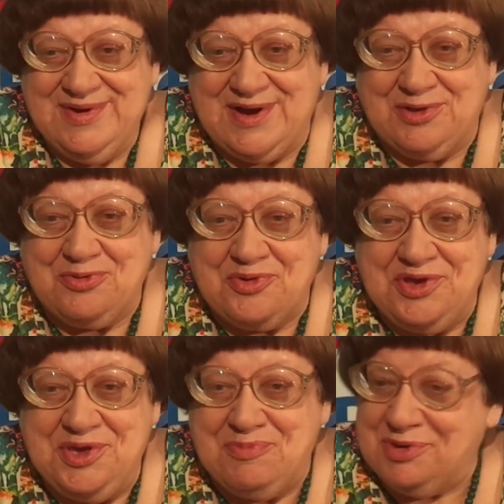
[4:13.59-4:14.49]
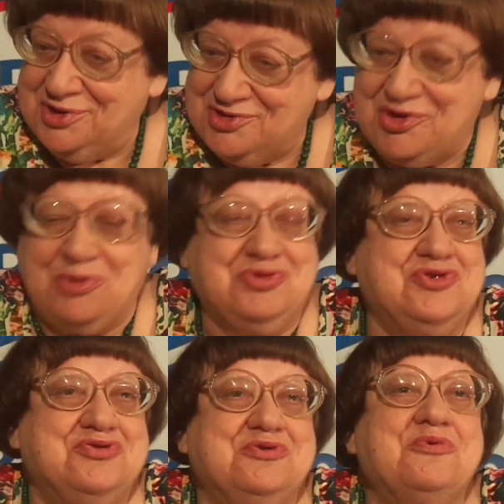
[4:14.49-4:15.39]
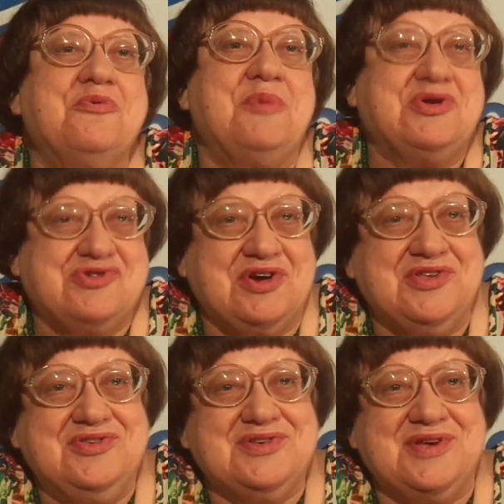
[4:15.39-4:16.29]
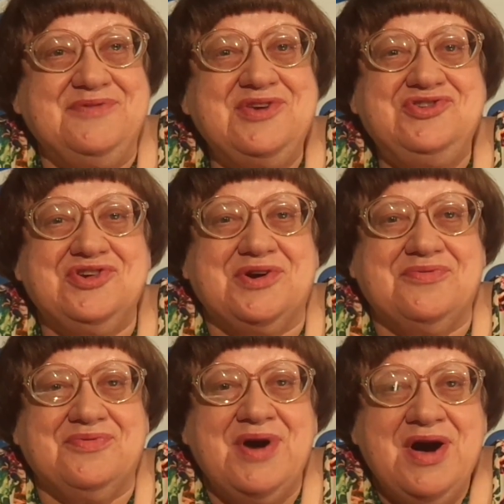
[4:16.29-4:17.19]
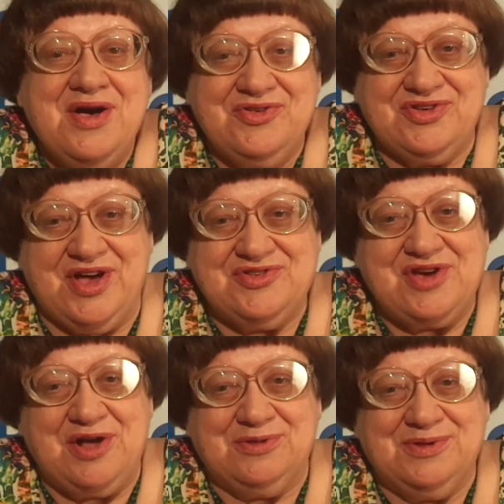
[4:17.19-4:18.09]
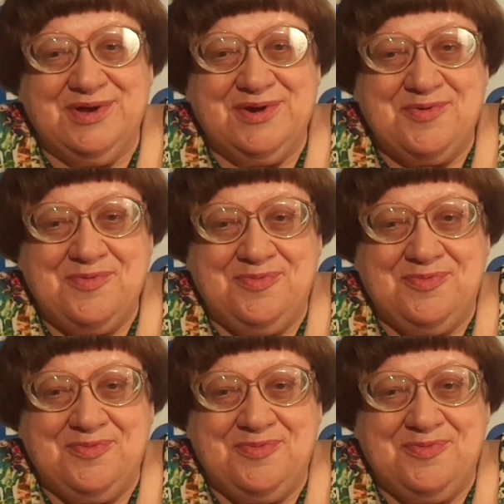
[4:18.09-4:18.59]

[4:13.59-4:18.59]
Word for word: который не принадлежал к числу больших антисоветчиков, сказал, э,